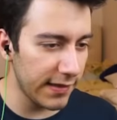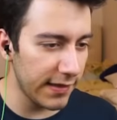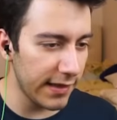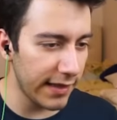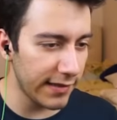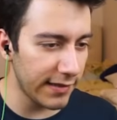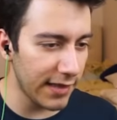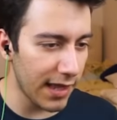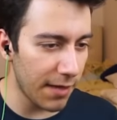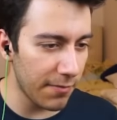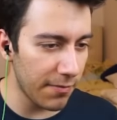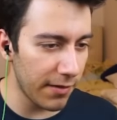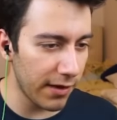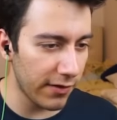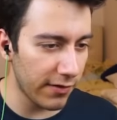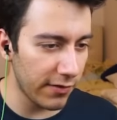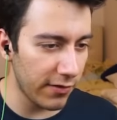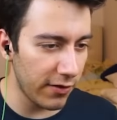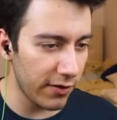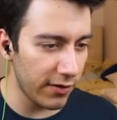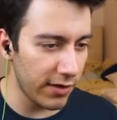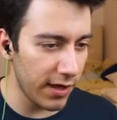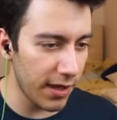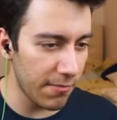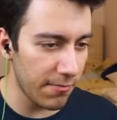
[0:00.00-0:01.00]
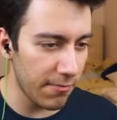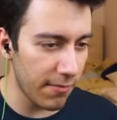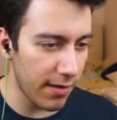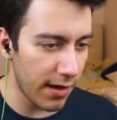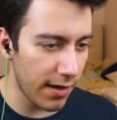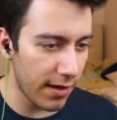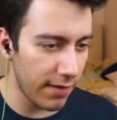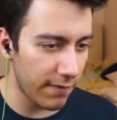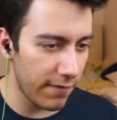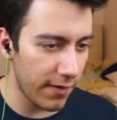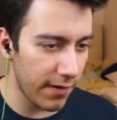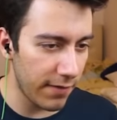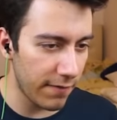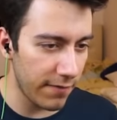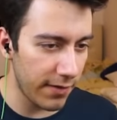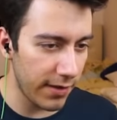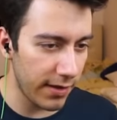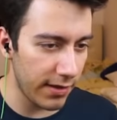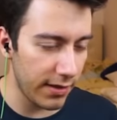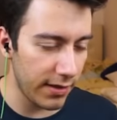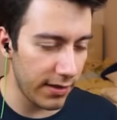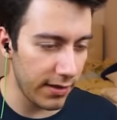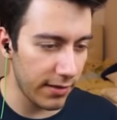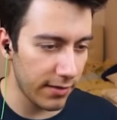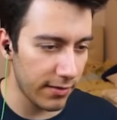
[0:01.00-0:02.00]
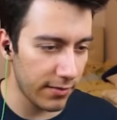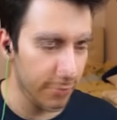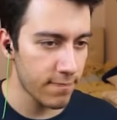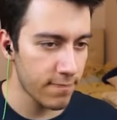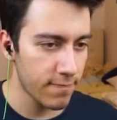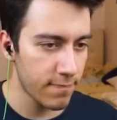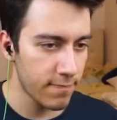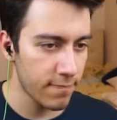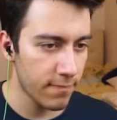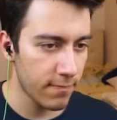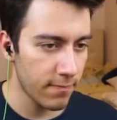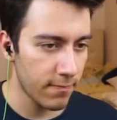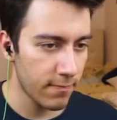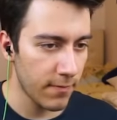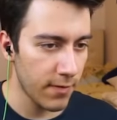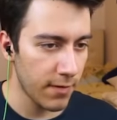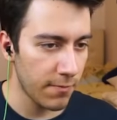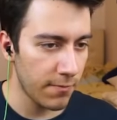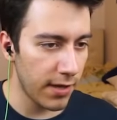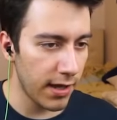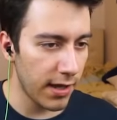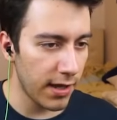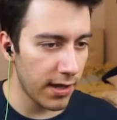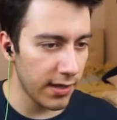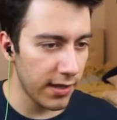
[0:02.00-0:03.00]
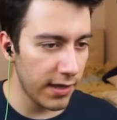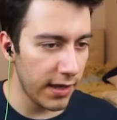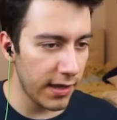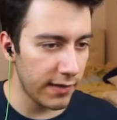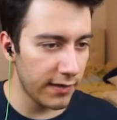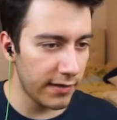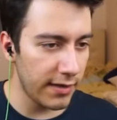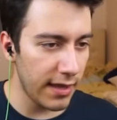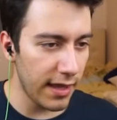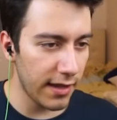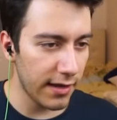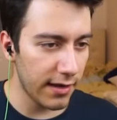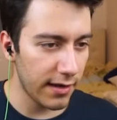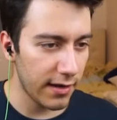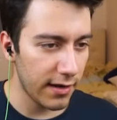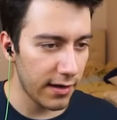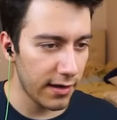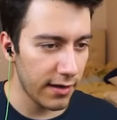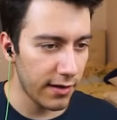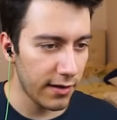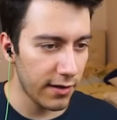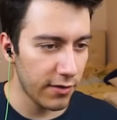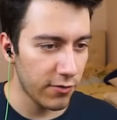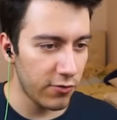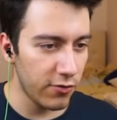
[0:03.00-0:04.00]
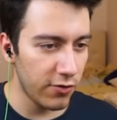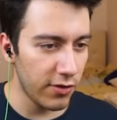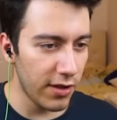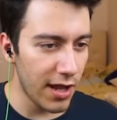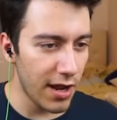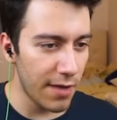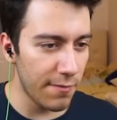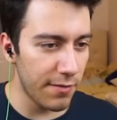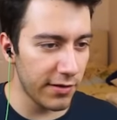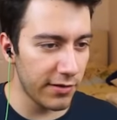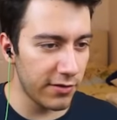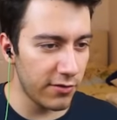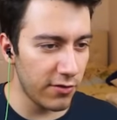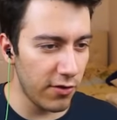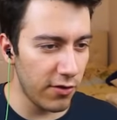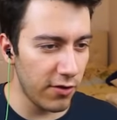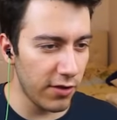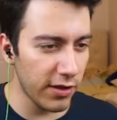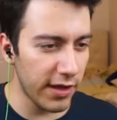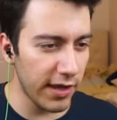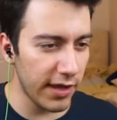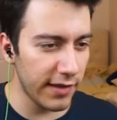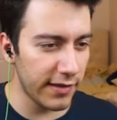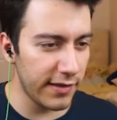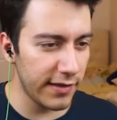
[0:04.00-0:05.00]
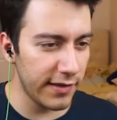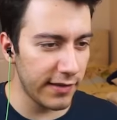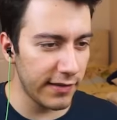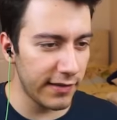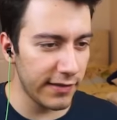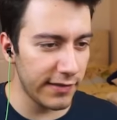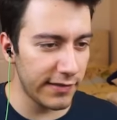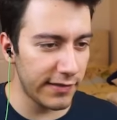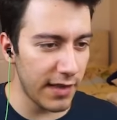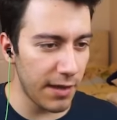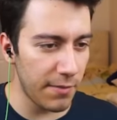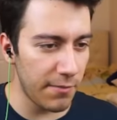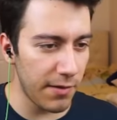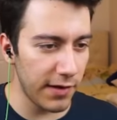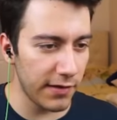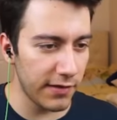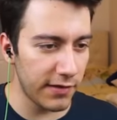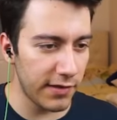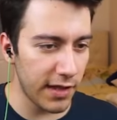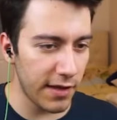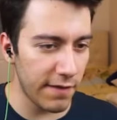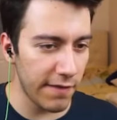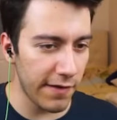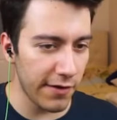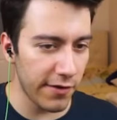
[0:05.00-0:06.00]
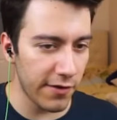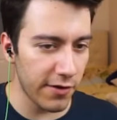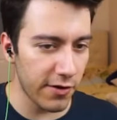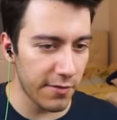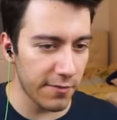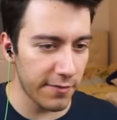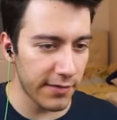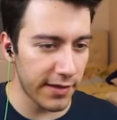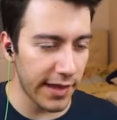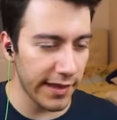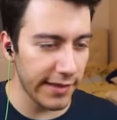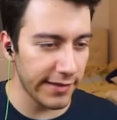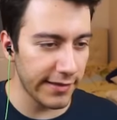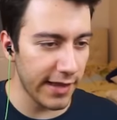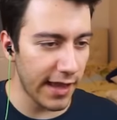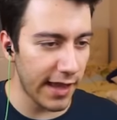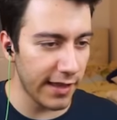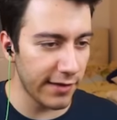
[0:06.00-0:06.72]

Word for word: sizin hesaba yazılıyor değil mi hanımefendi? Bakın gençler. Dün arabasının önünü kestiğin için size 5 lira veriyorum. Sen